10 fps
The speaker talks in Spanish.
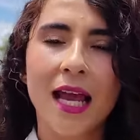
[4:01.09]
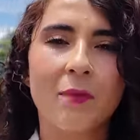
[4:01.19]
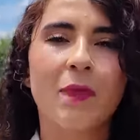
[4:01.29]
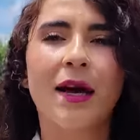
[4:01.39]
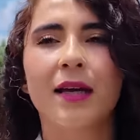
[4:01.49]

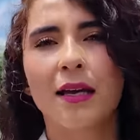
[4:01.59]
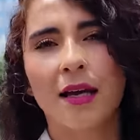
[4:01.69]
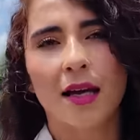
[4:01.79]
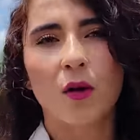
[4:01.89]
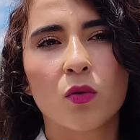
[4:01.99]
El
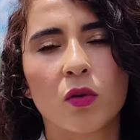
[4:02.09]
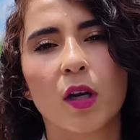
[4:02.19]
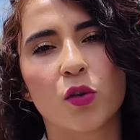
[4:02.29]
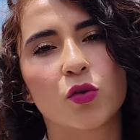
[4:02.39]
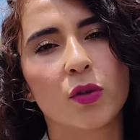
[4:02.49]
padre uno
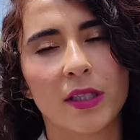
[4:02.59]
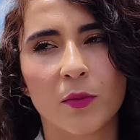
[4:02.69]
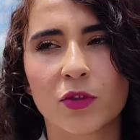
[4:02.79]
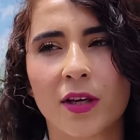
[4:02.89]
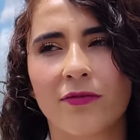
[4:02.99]
de los
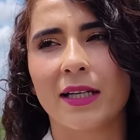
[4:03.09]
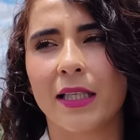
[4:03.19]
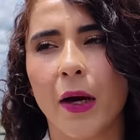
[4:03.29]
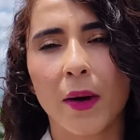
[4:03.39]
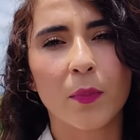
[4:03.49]
últimos que
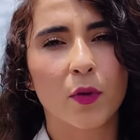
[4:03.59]
faltaba